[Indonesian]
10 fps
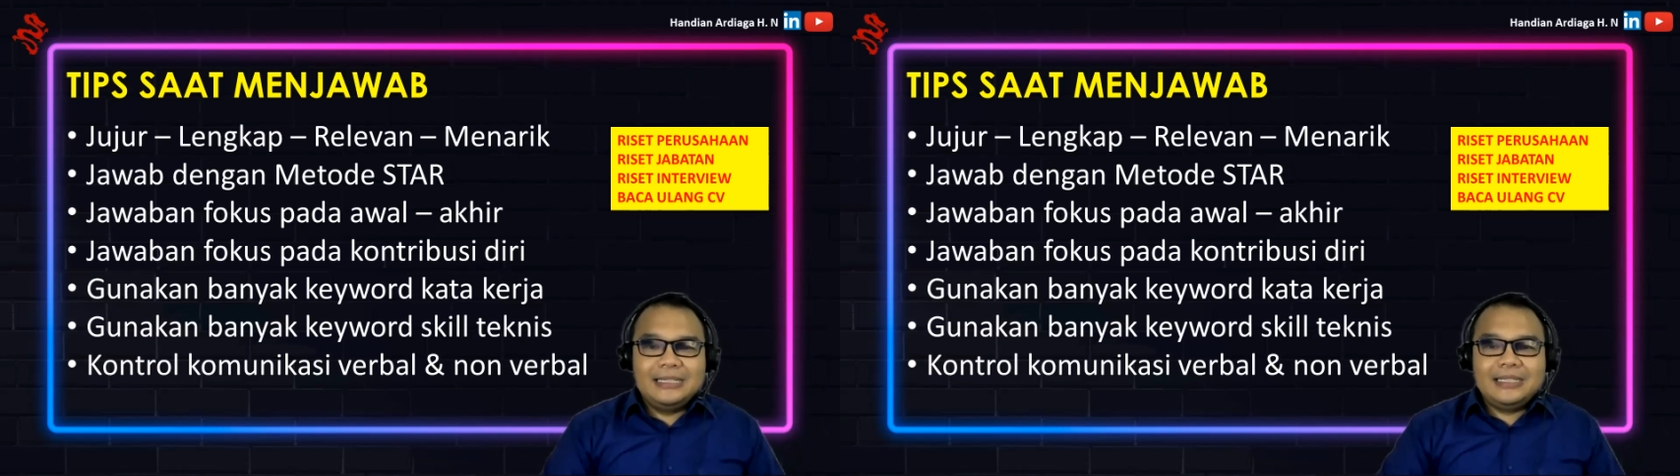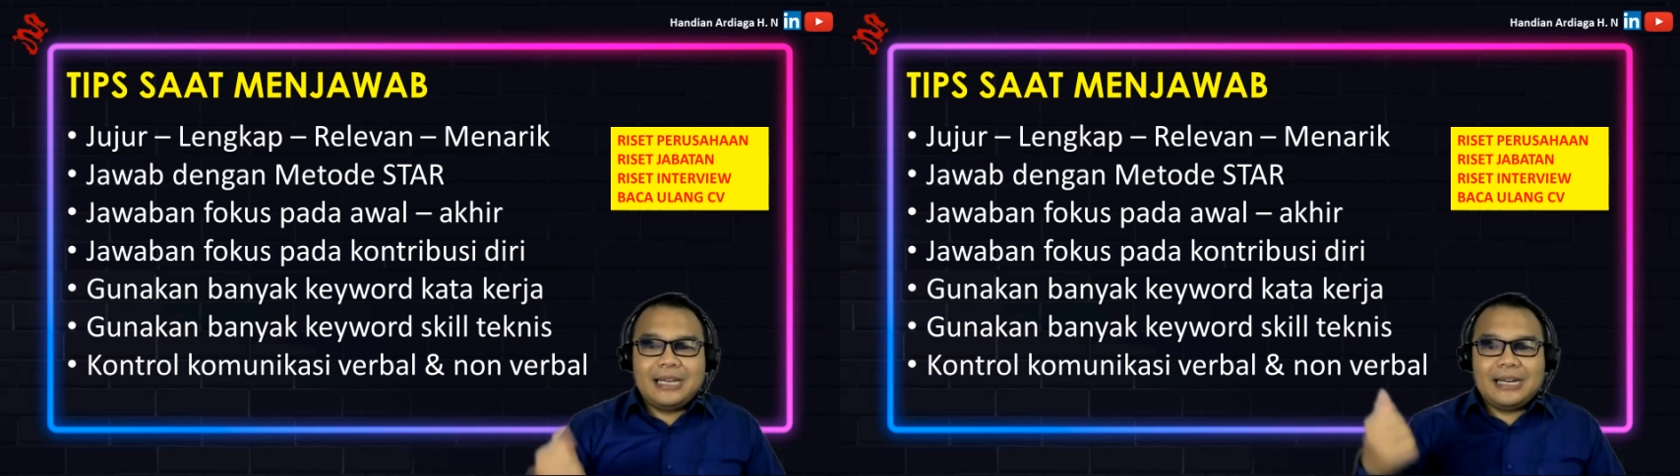
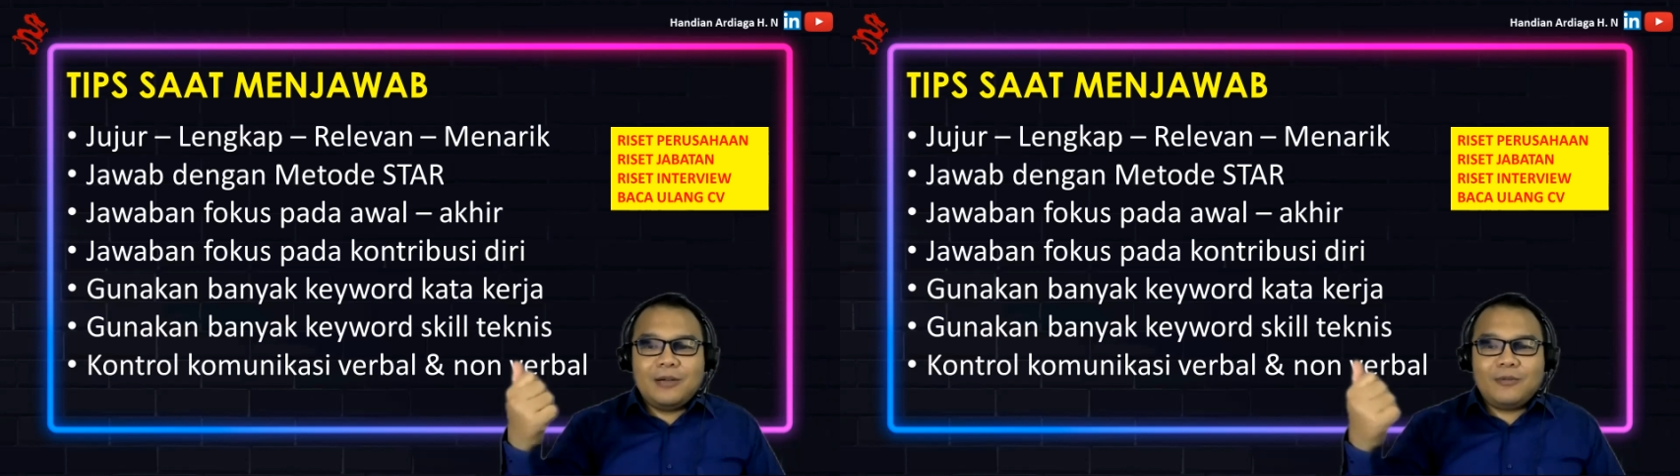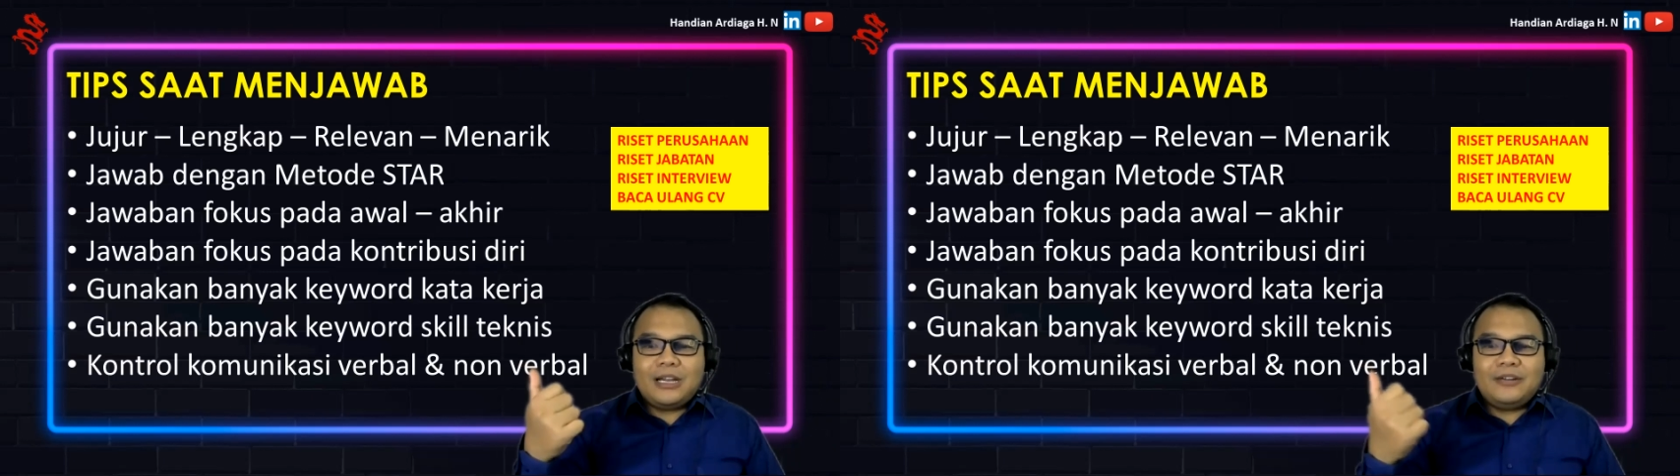sekarang
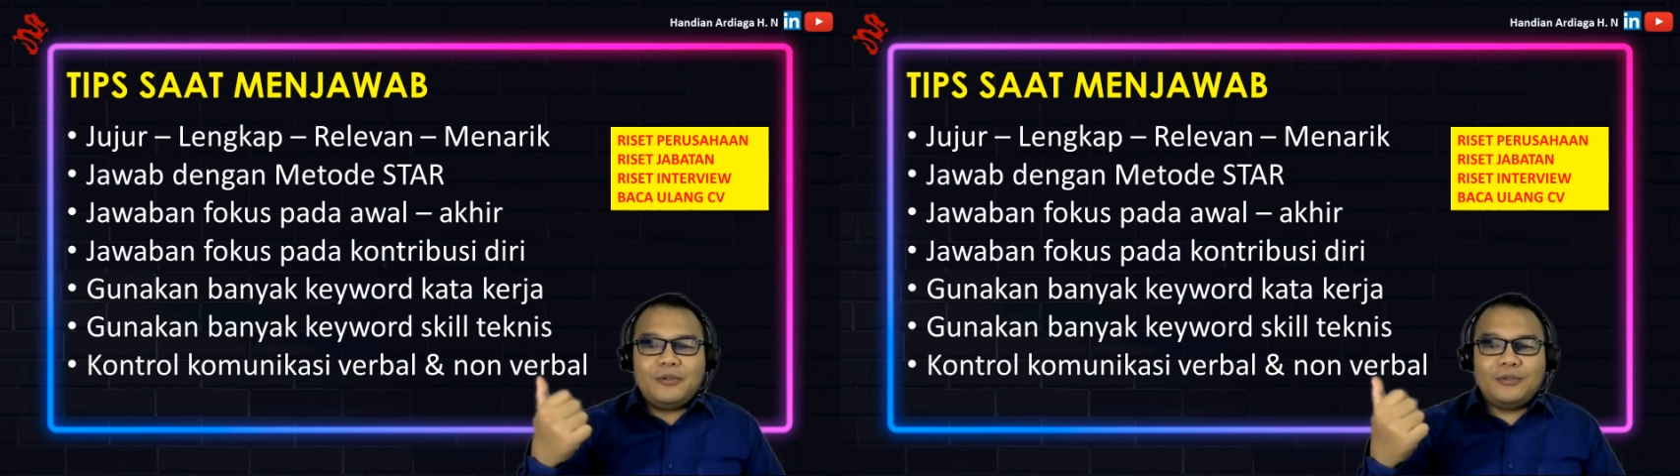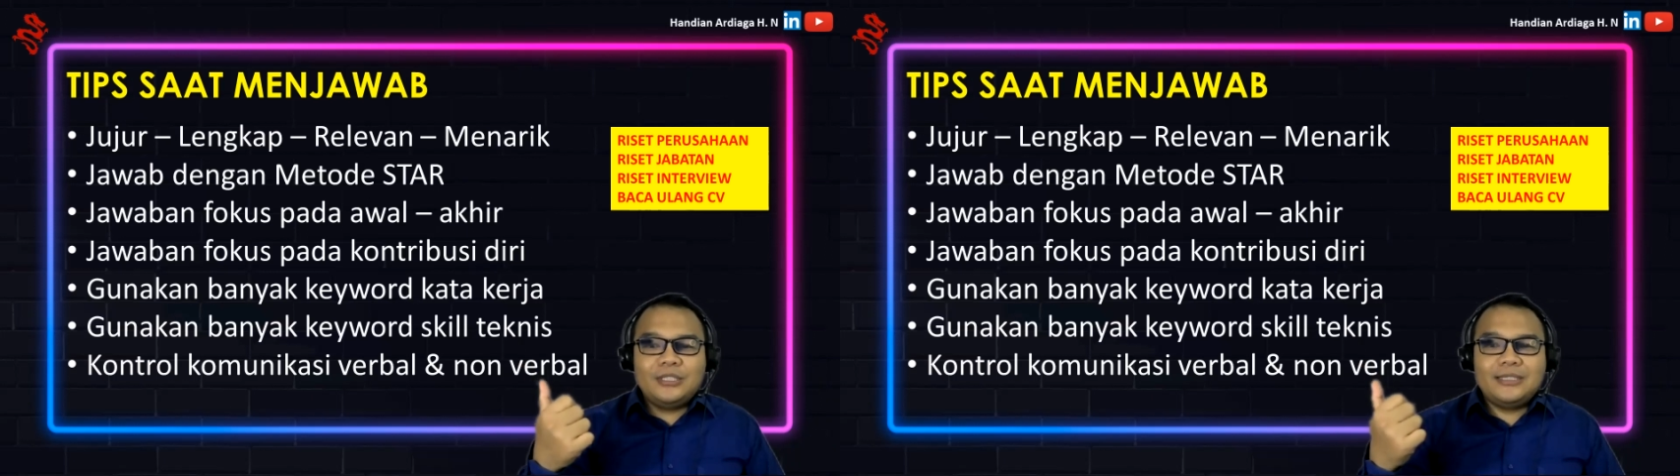aku akan
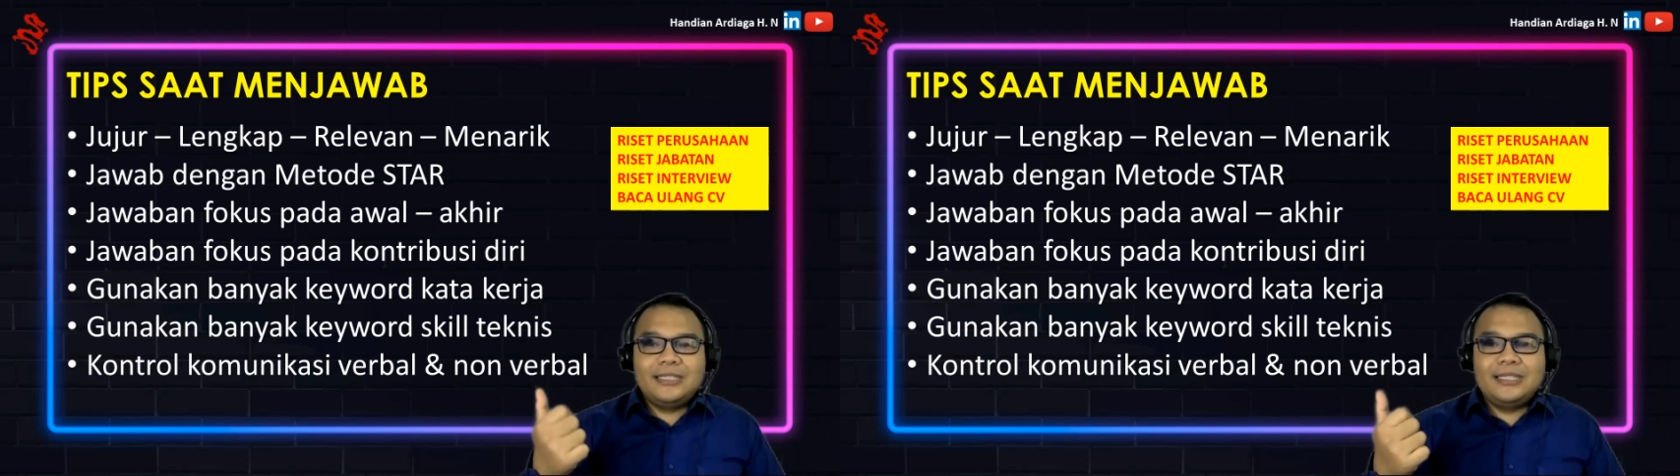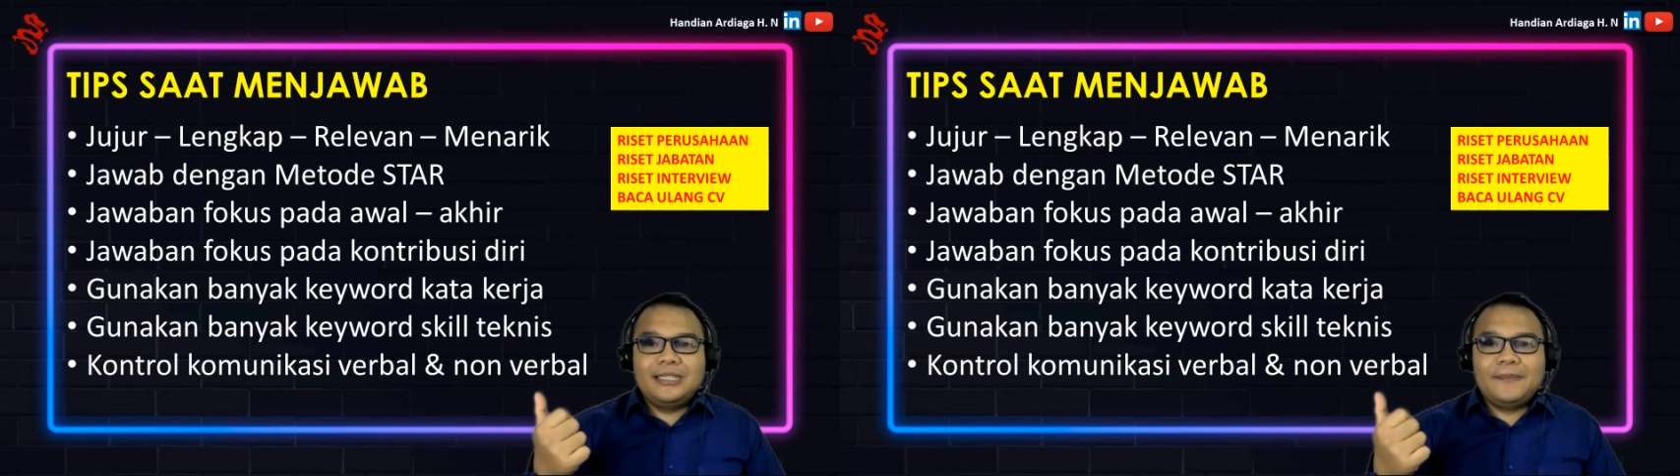fokus ke
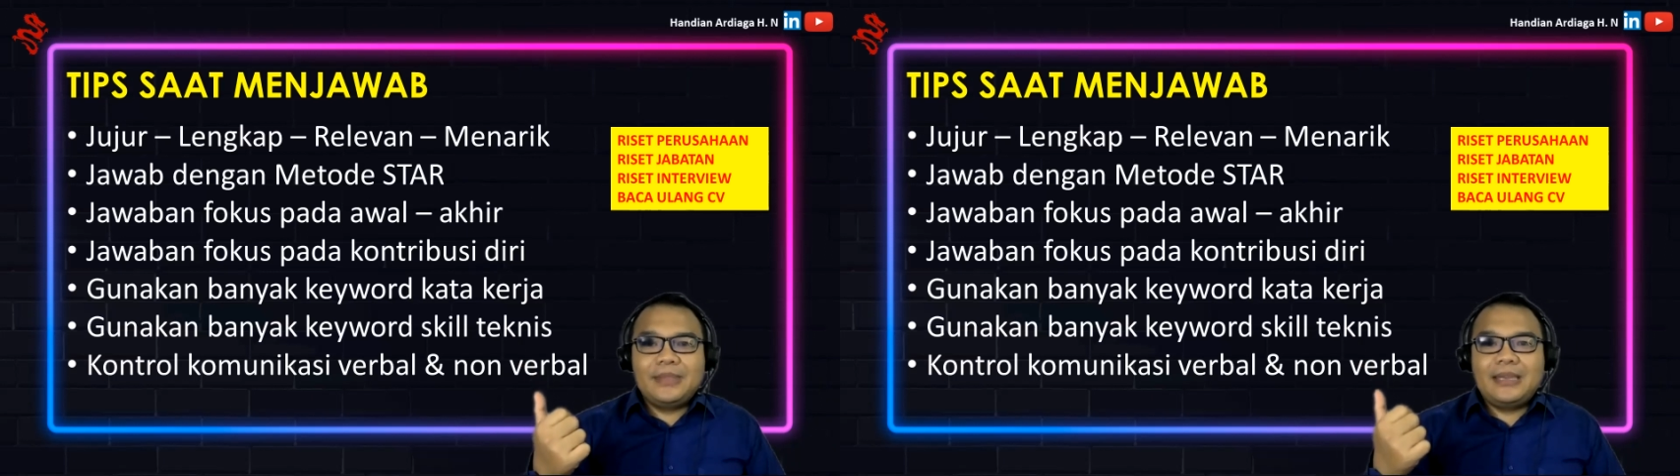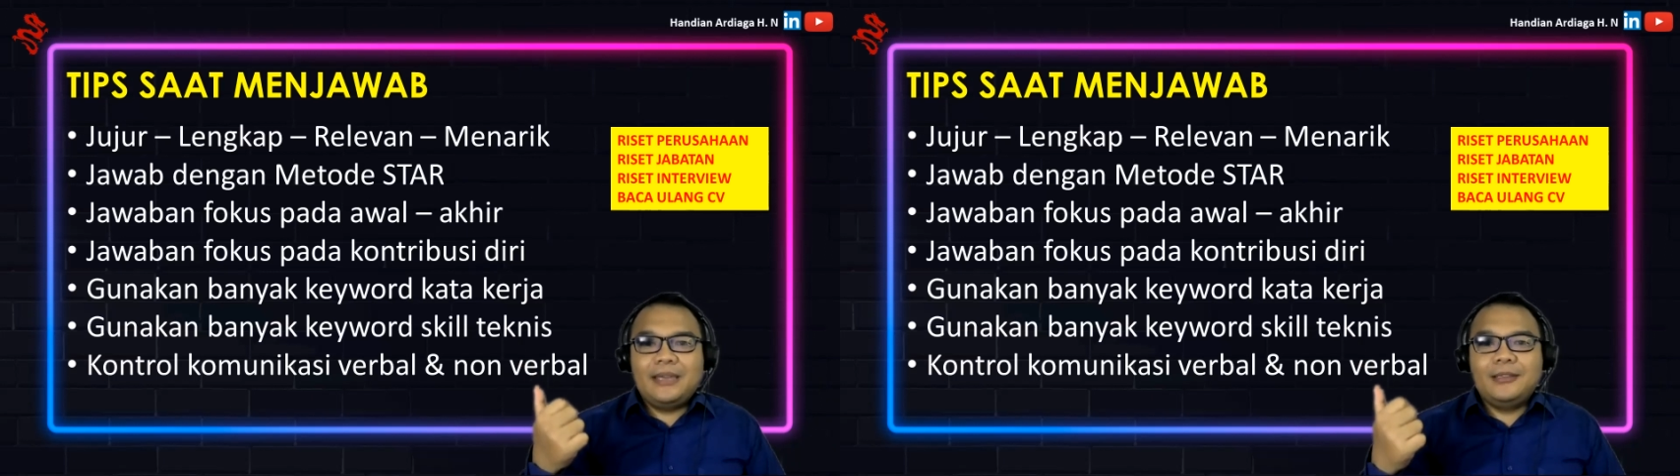sini
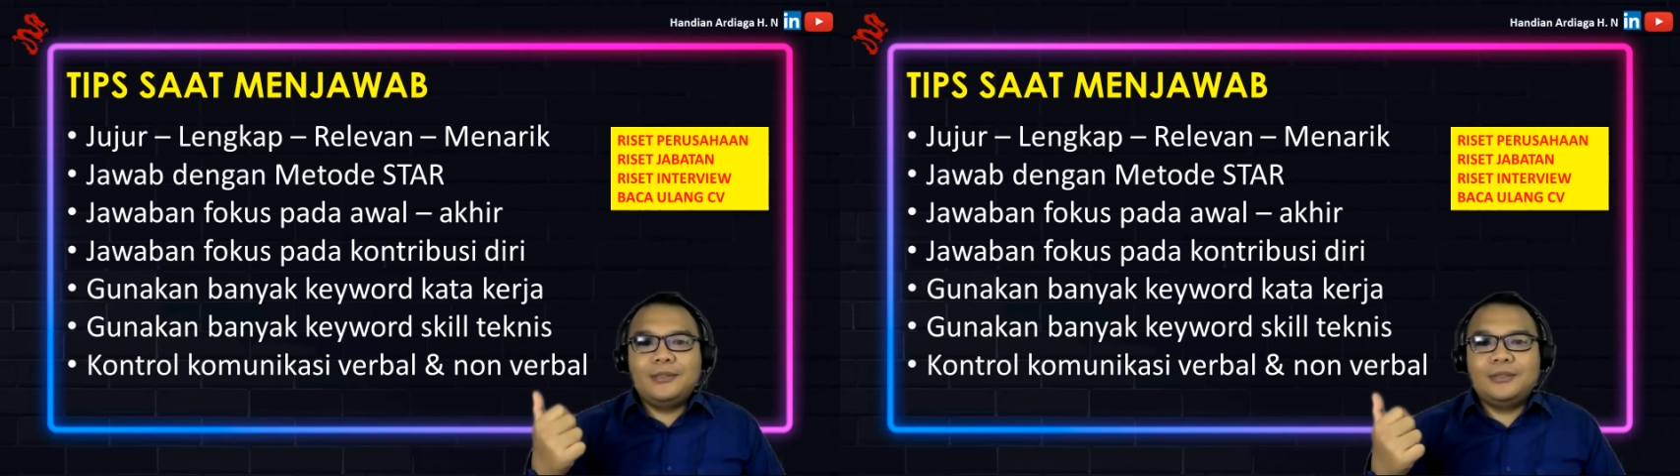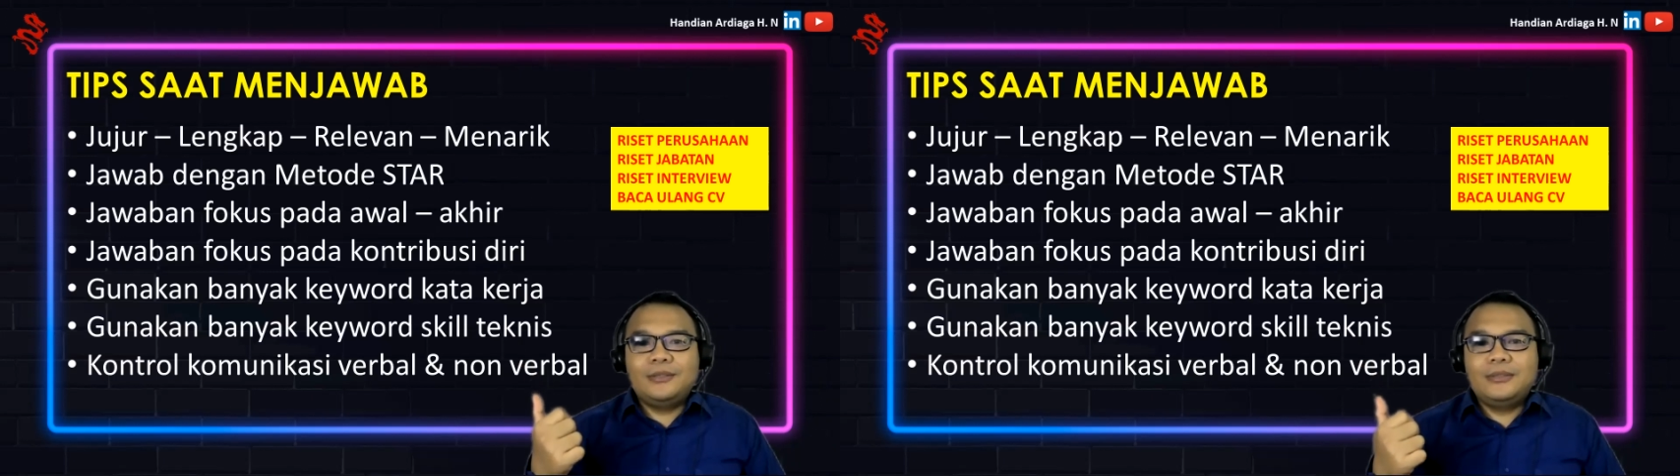
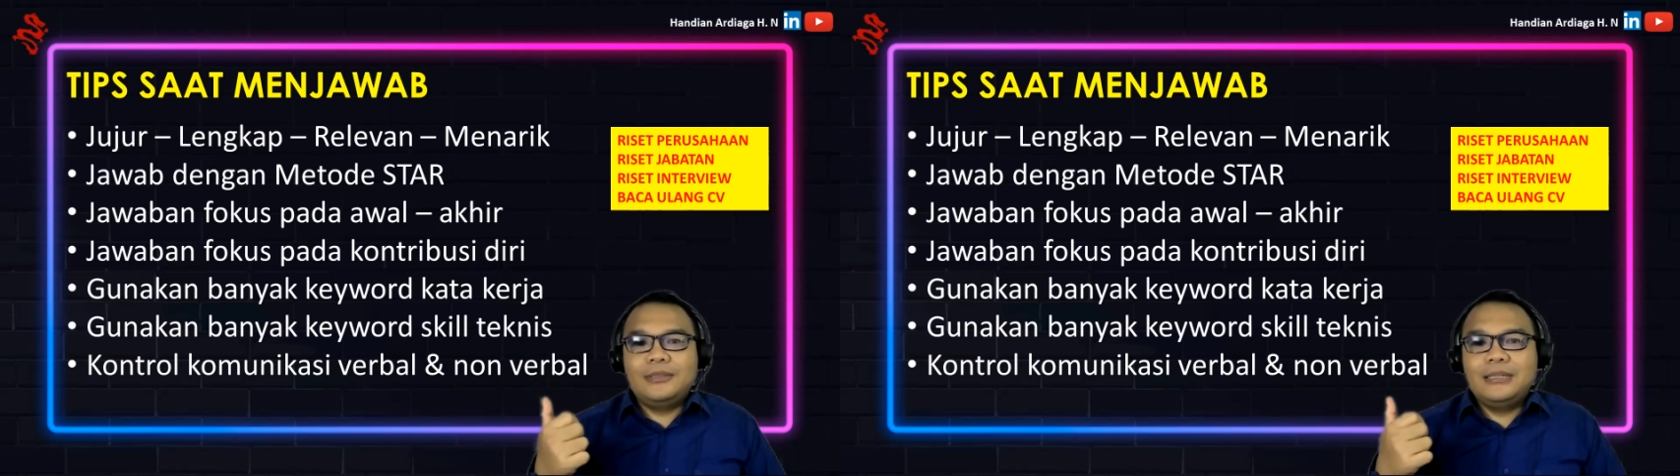yaitu